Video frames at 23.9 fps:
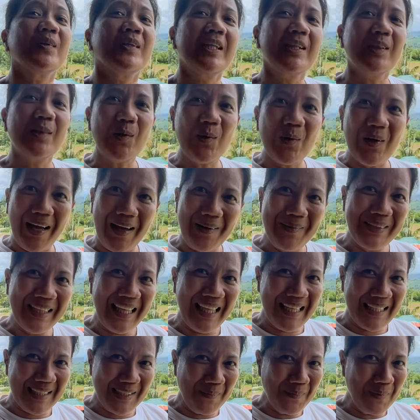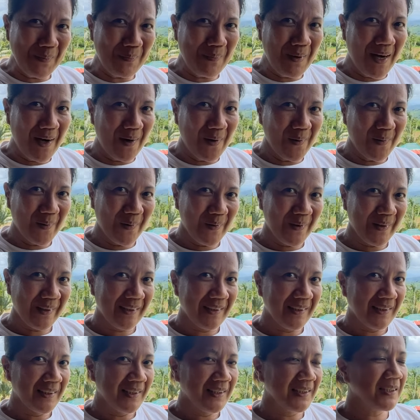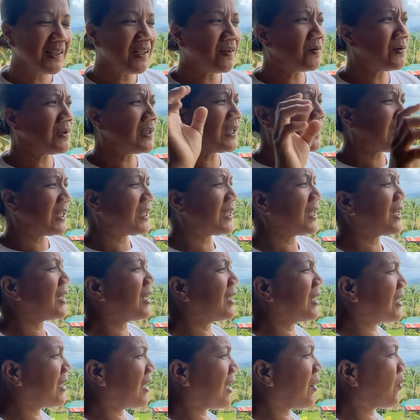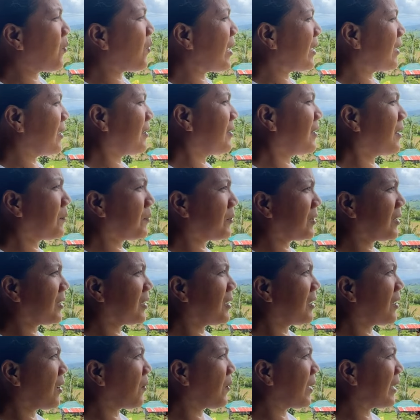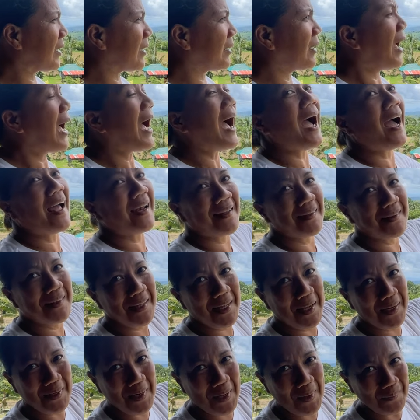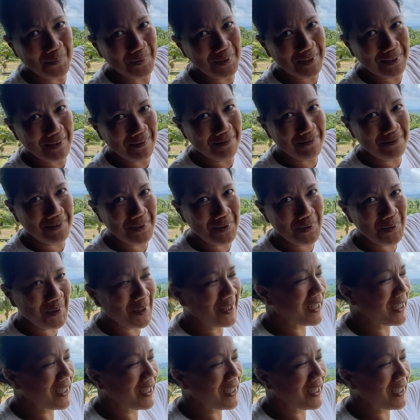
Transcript: dito lang kami sa babaw ah. Sang uli na nga ginahawanan namin ginahawanan, ari di ang namin nga view.